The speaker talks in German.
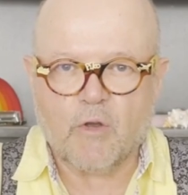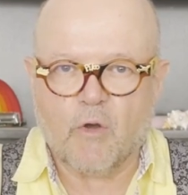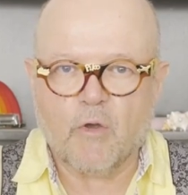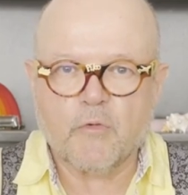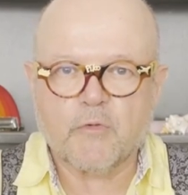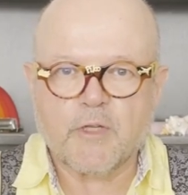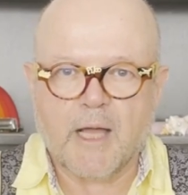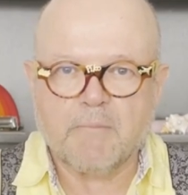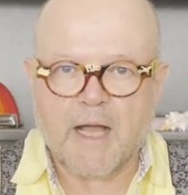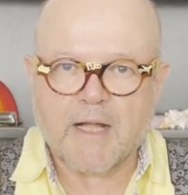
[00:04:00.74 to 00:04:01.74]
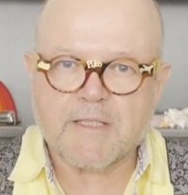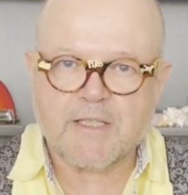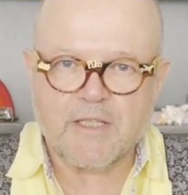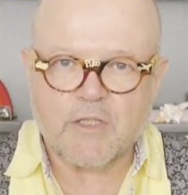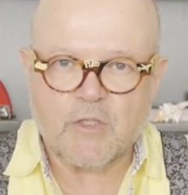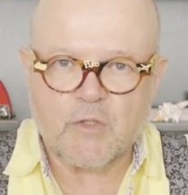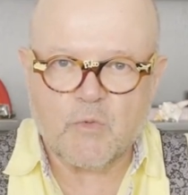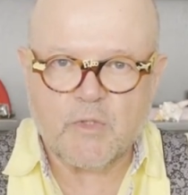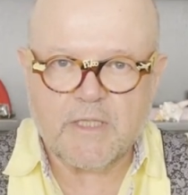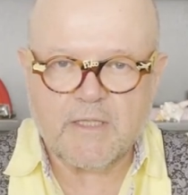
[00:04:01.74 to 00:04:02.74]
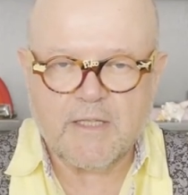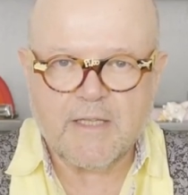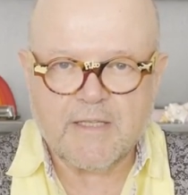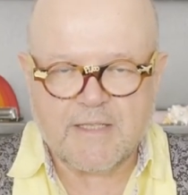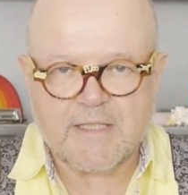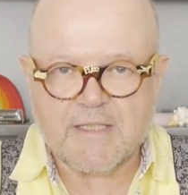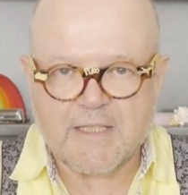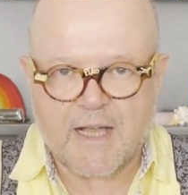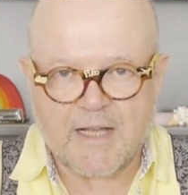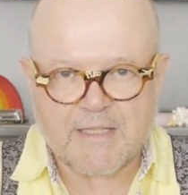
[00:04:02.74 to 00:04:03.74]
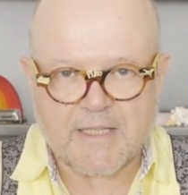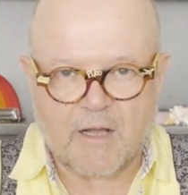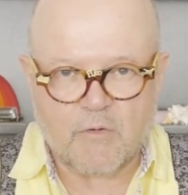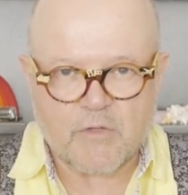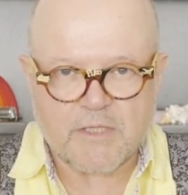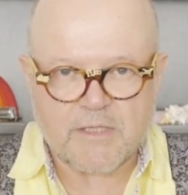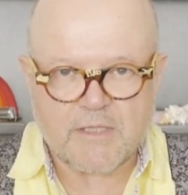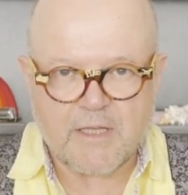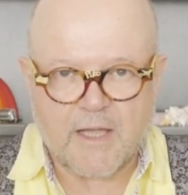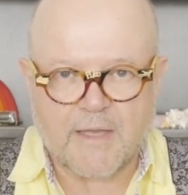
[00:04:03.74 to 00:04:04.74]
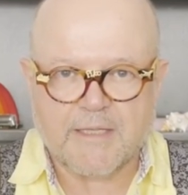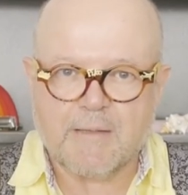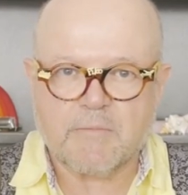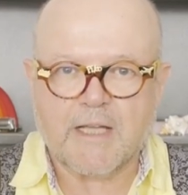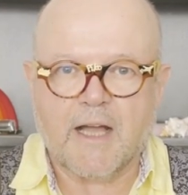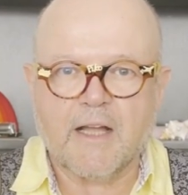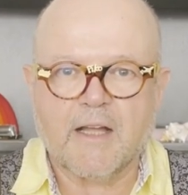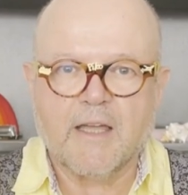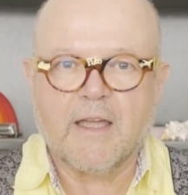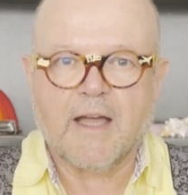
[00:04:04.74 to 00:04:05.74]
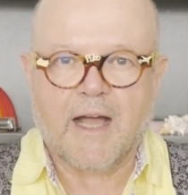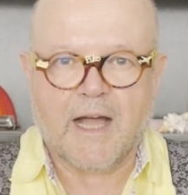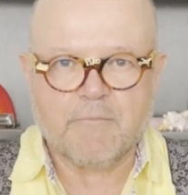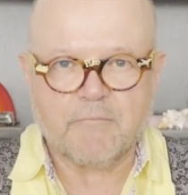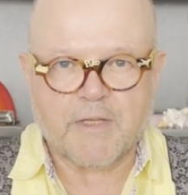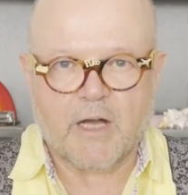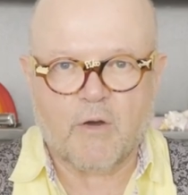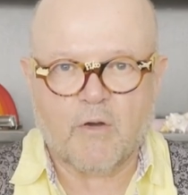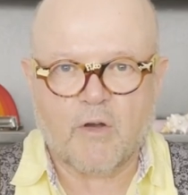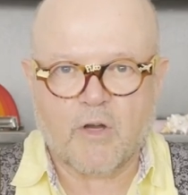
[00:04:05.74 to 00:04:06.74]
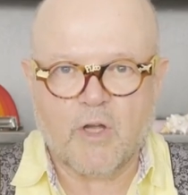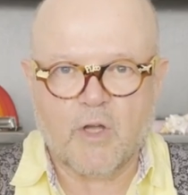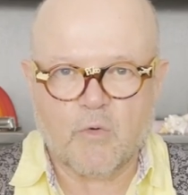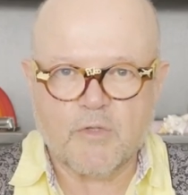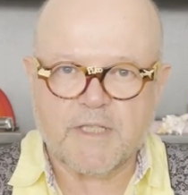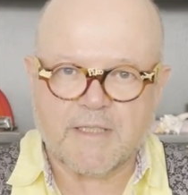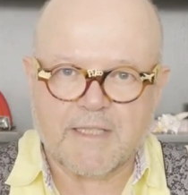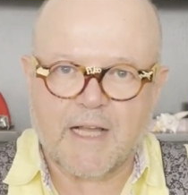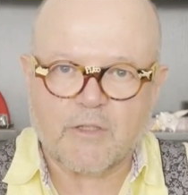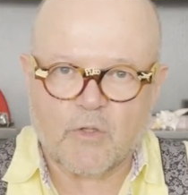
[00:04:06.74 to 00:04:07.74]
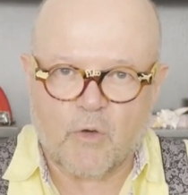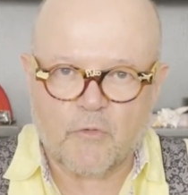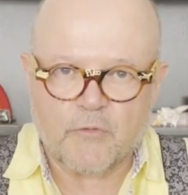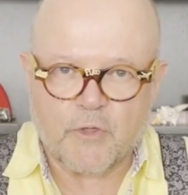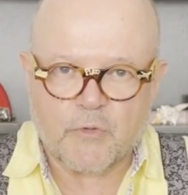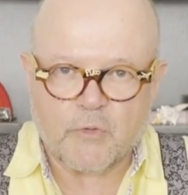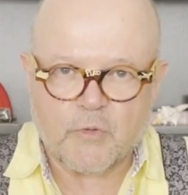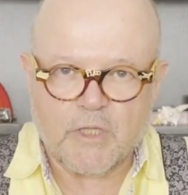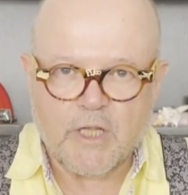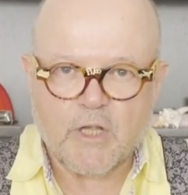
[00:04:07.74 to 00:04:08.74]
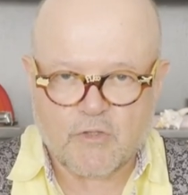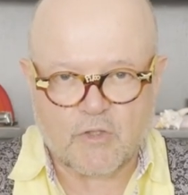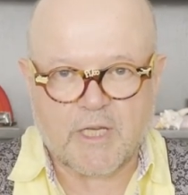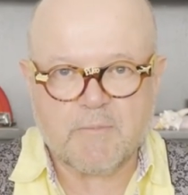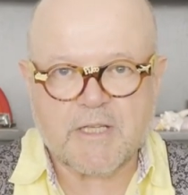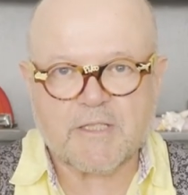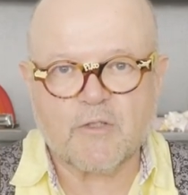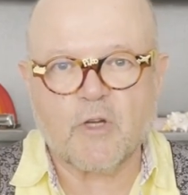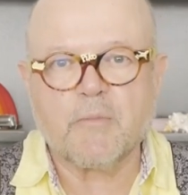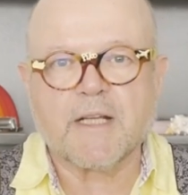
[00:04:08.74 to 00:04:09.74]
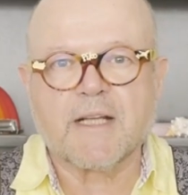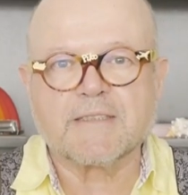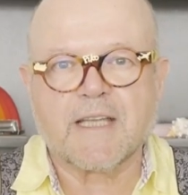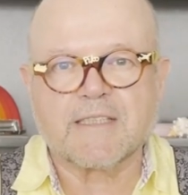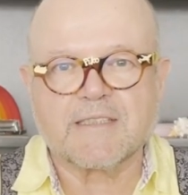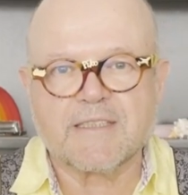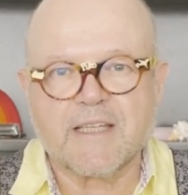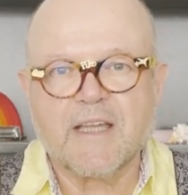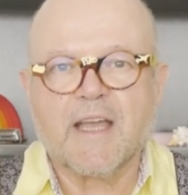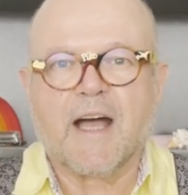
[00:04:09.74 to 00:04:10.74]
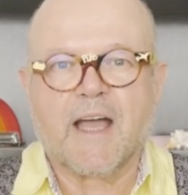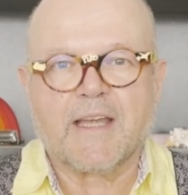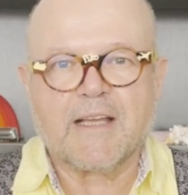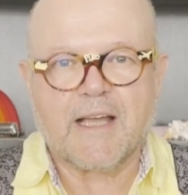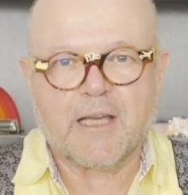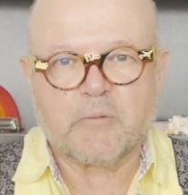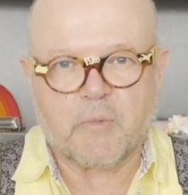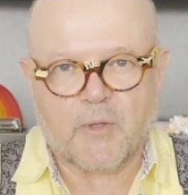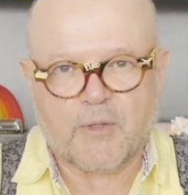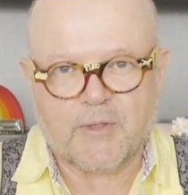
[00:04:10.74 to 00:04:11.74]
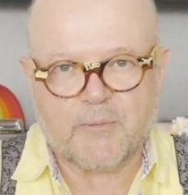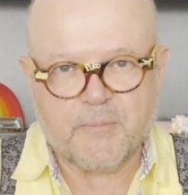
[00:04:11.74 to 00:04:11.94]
läuft am 18. Juni diesen Jahres aus. An dem Tag haben wir auch äh, unseren Tag der offenen Tür, zu dem ich Sie nochmal ganz herzlich einladen möchte.